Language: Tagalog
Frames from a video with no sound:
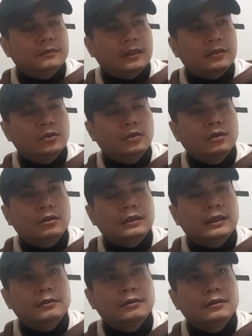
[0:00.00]
nagdulot
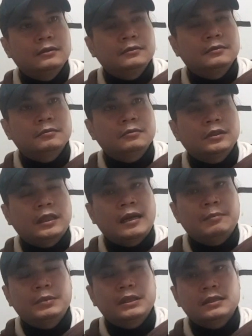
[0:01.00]
ng
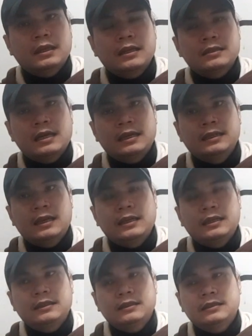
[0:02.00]
traffic sa
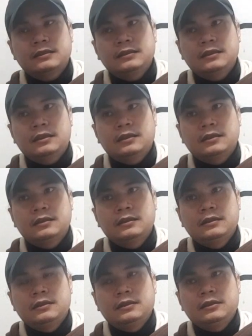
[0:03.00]
kalsada kasi nga
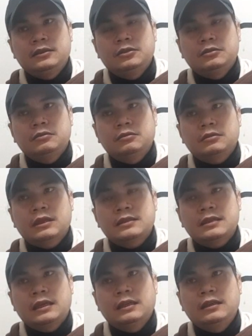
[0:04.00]
yung
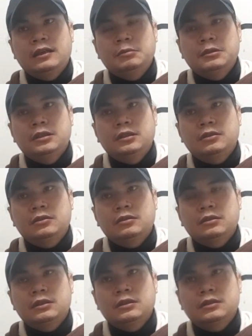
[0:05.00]
kalsada namin
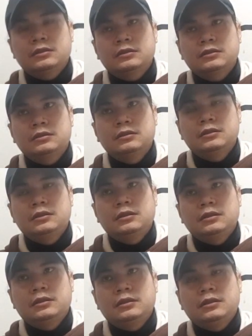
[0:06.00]
dito is
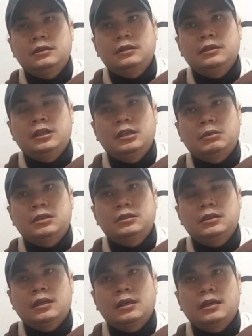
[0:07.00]
hindi naman
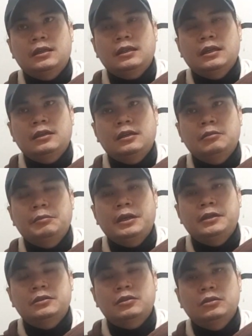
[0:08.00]
siya talagang
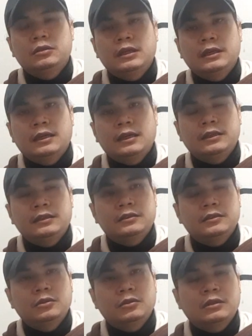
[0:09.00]
main road kaya hindi
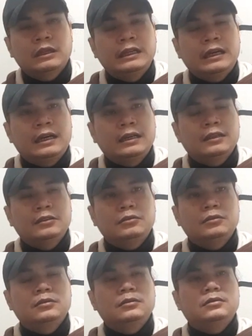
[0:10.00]
siguro nadaanan
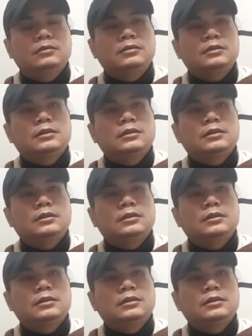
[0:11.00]
nung